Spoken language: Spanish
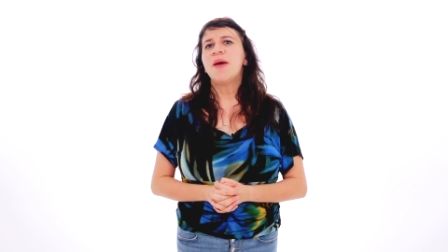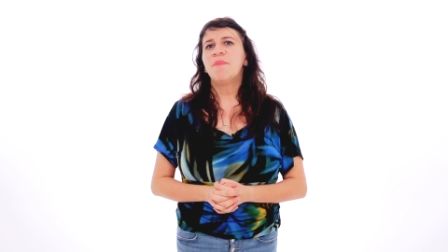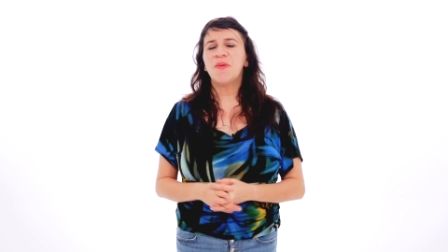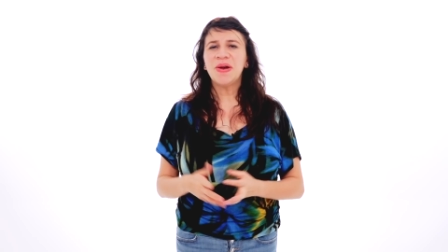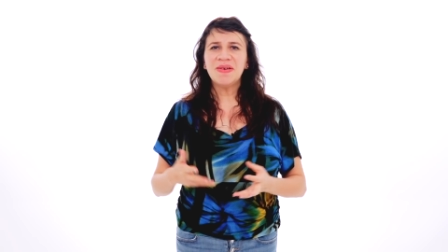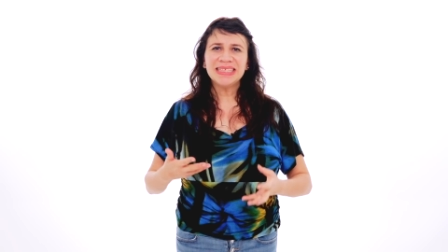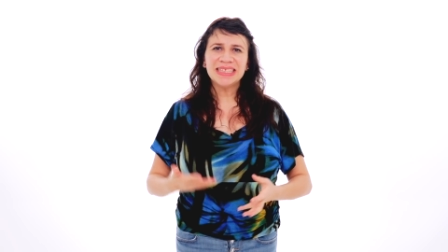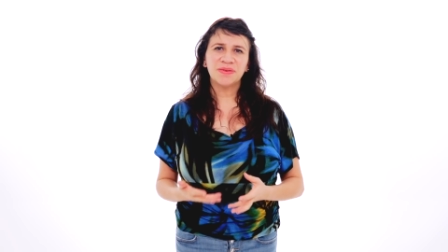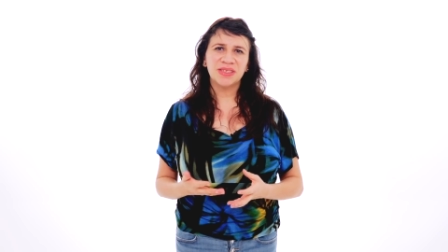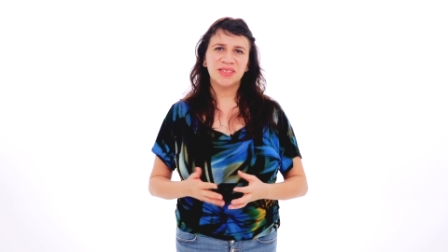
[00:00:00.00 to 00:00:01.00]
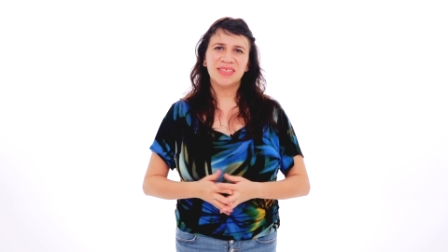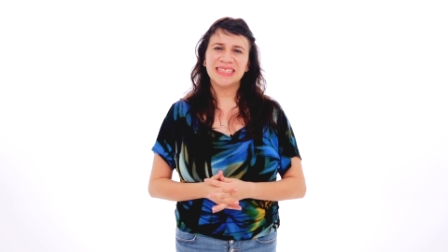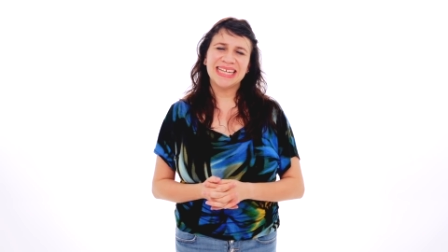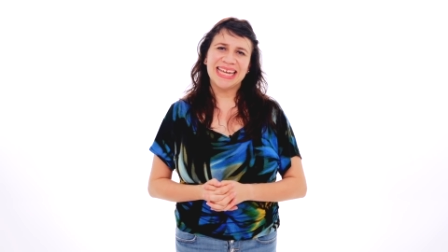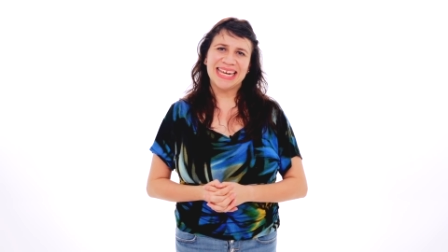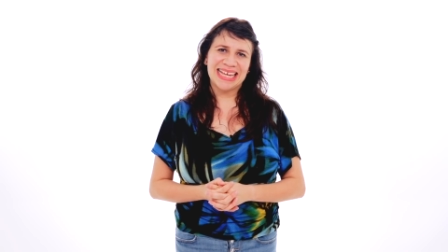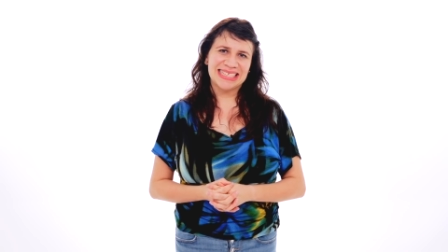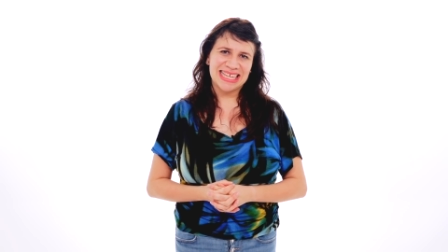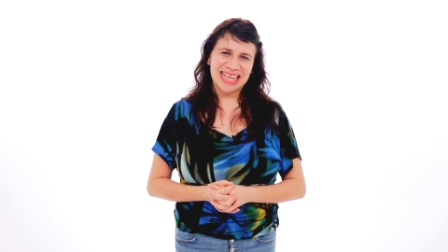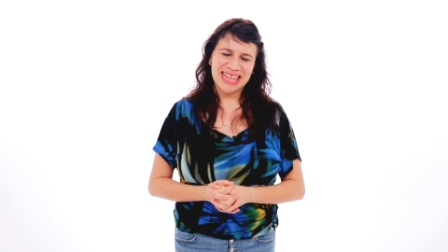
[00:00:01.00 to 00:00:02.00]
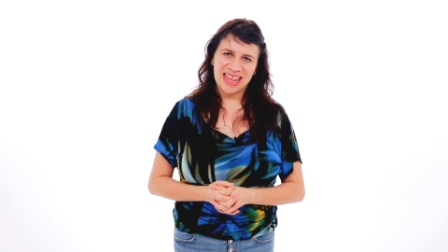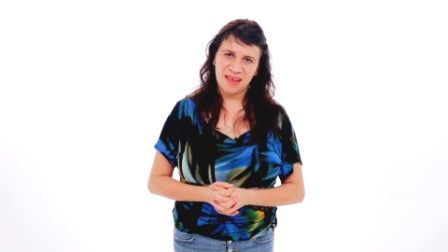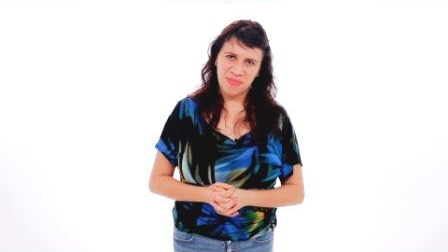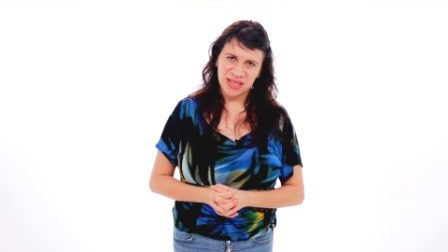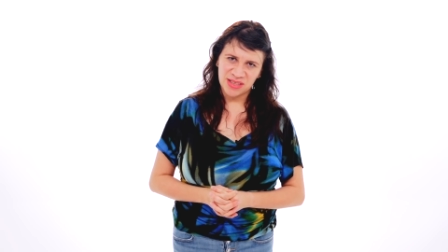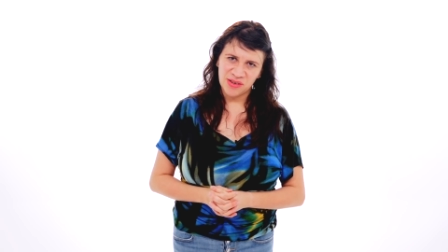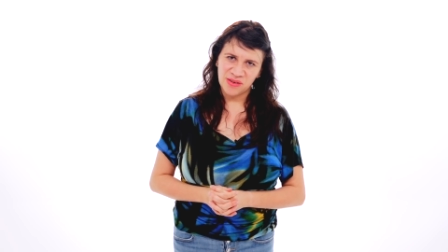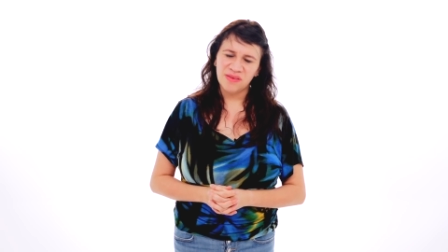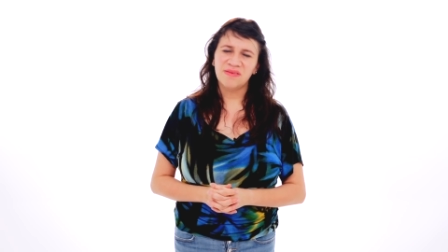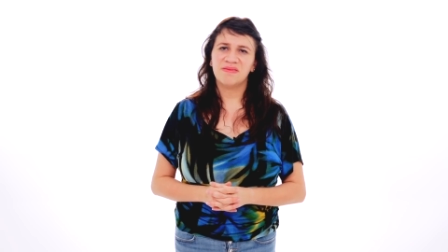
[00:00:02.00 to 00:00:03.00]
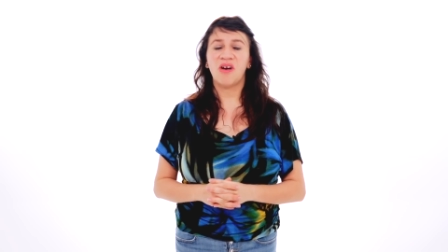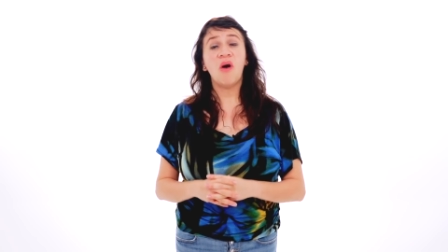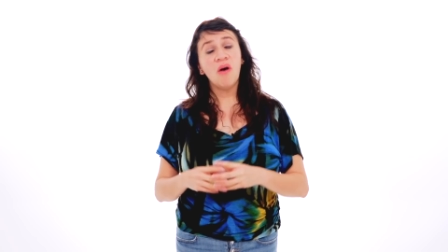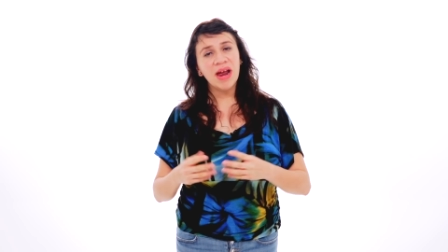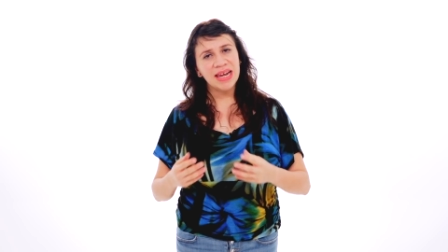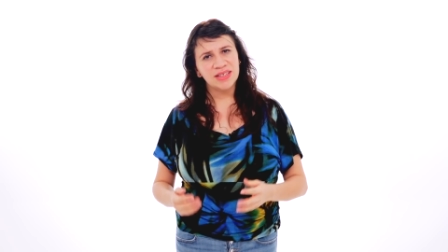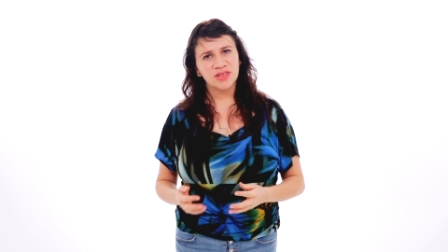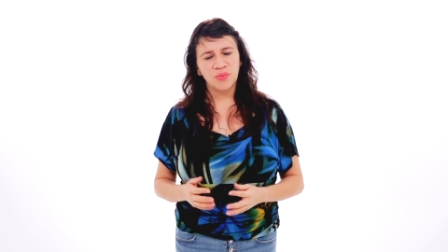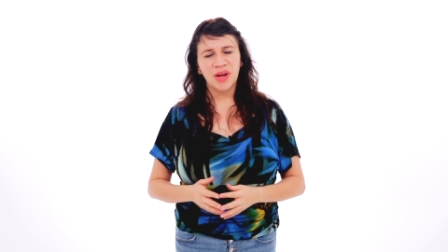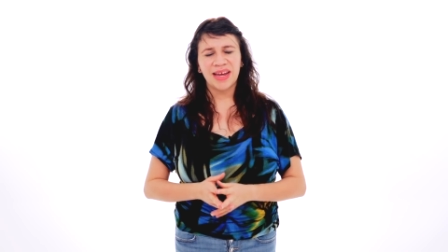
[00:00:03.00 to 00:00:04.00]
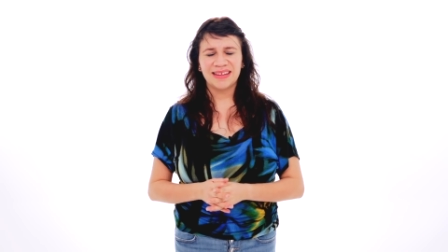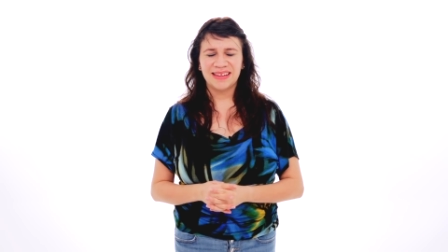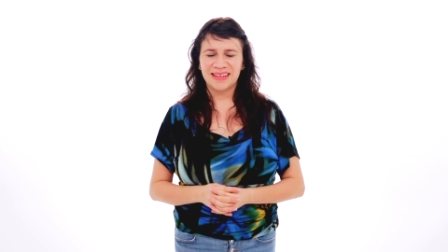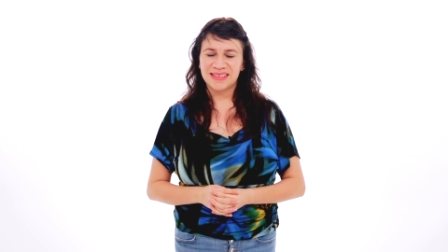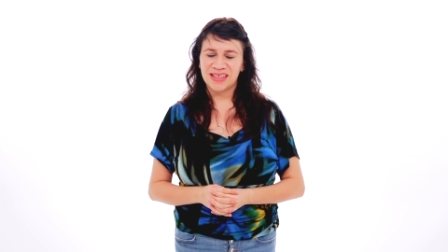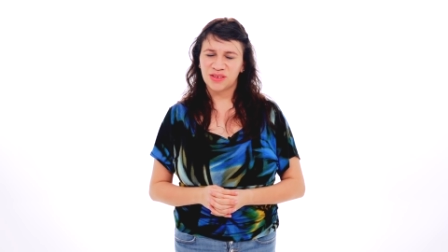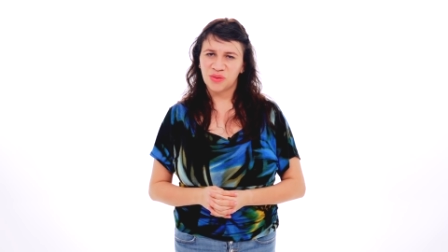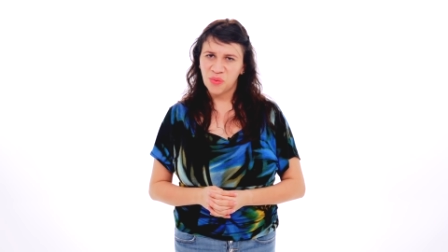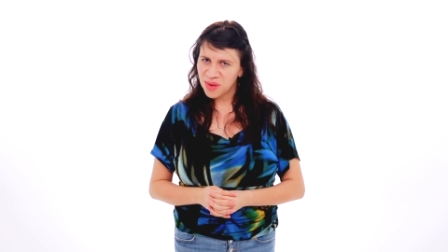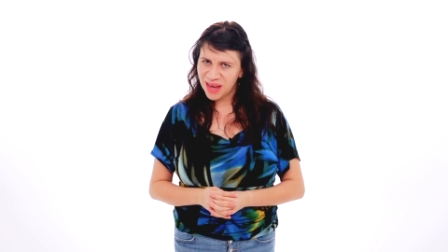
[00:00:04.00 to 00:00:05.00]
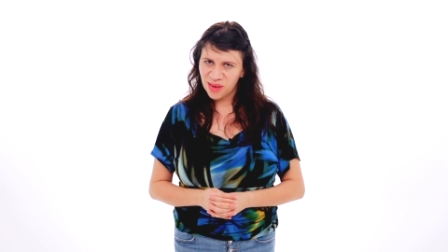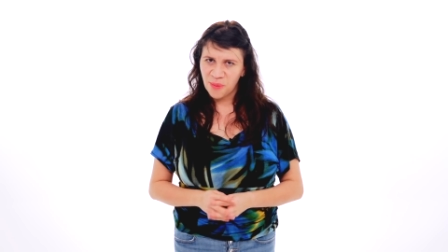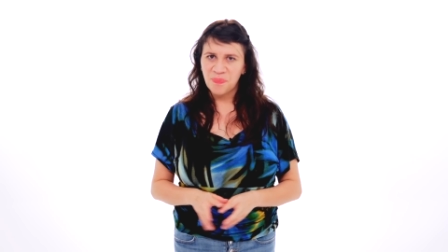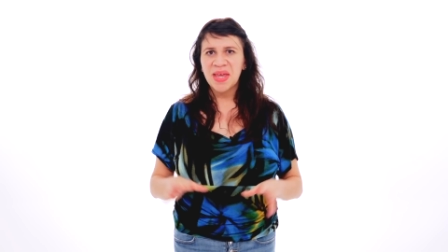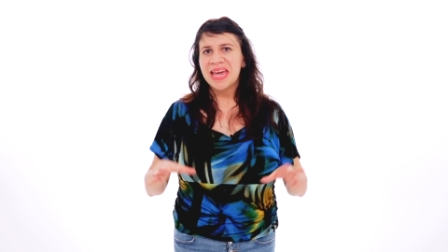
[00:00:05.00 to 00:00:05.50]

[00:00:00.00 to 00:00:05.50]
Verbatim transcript: pero bueno, en esas cuestiones de la ansiedad y la depresión o el insomnio hay que tener cierto cuidado.